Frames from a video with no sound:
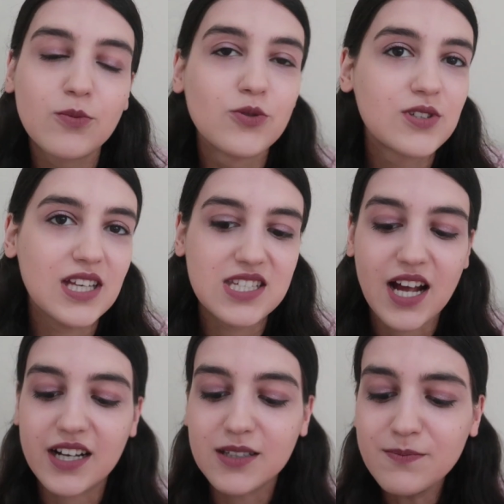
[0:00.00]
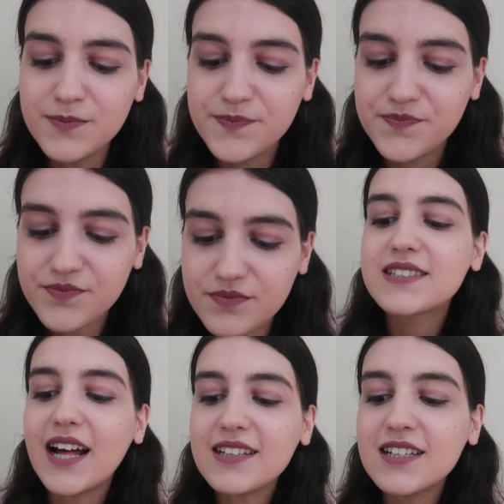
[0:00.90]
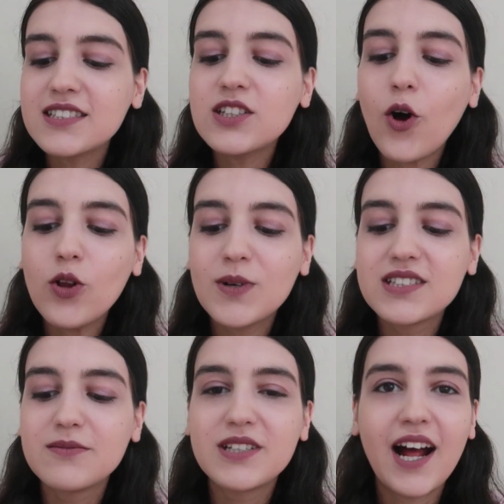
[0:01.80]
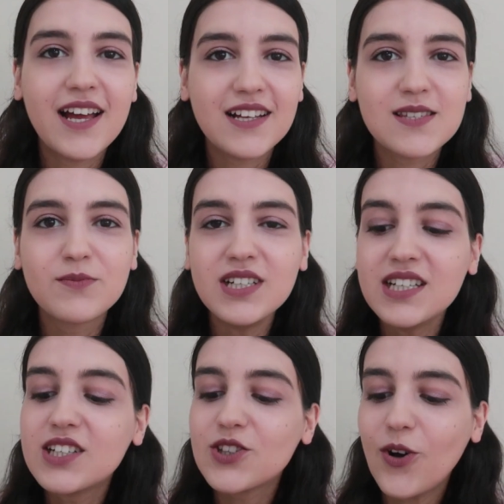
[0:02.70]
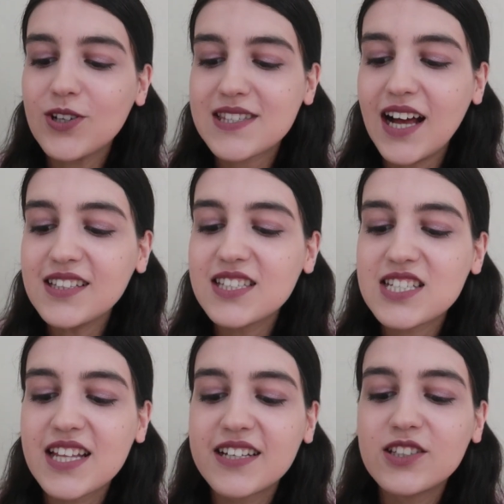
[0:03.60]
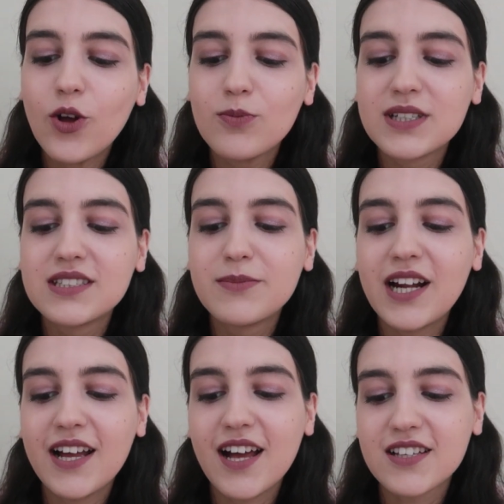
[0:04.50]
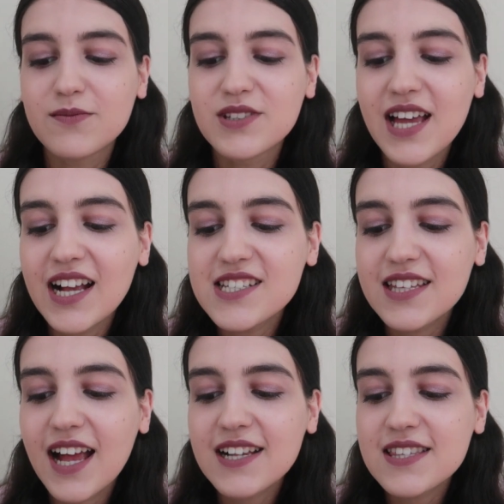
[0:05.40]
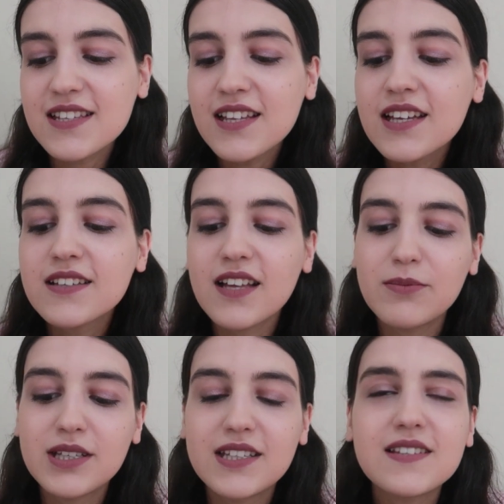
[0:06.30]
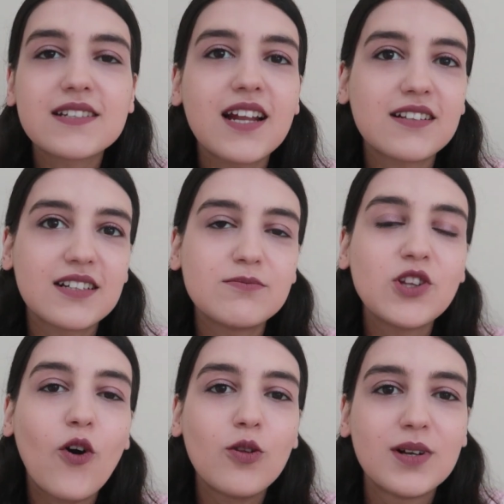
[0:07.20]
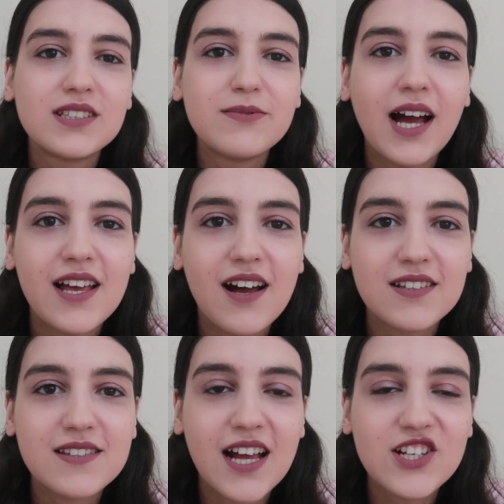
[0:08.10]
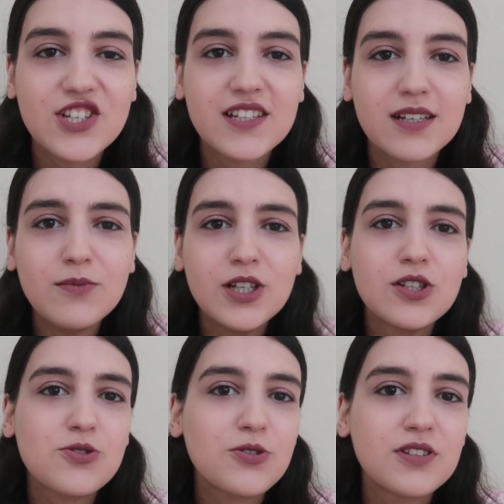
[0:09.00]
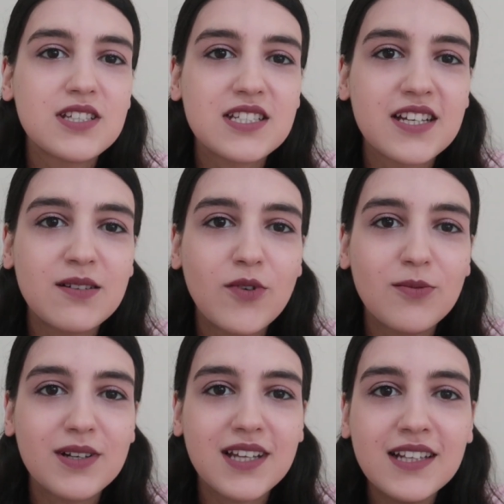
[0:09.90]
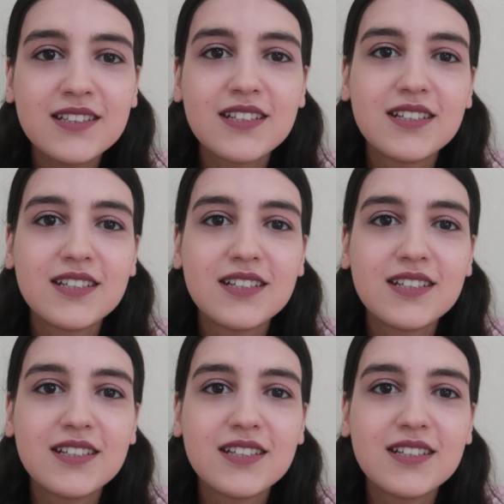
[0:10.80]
bunu seçerdim. Tırnaklarının olmadığı bir hayat mı yoksa dişlerinin olmadığı bir hayatı mı tercih edersin? Tabii ki de tırnaklarımın olmadığı bir hayatı tercih ederim. Çünkü dişlerim olmadan